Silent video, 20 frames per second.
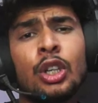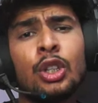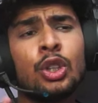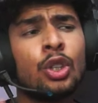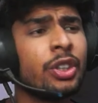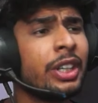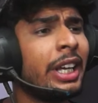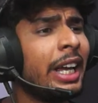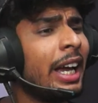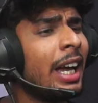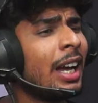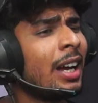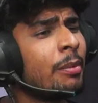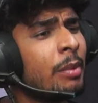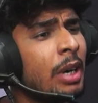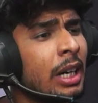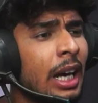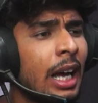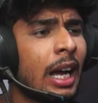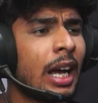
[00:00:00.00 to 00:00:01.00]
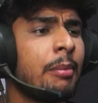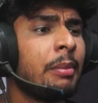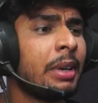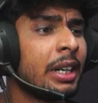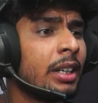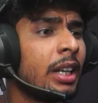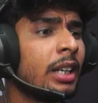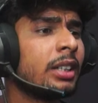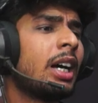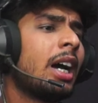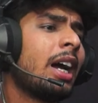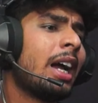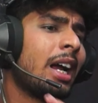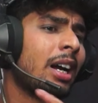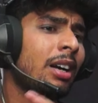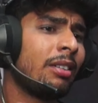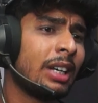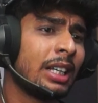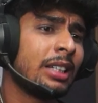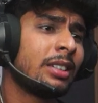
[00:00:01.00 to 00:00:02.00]
तो ये है हमारा अमेंदा द
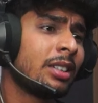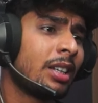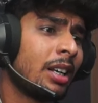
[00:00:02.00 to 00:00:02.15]
एडवेंचरर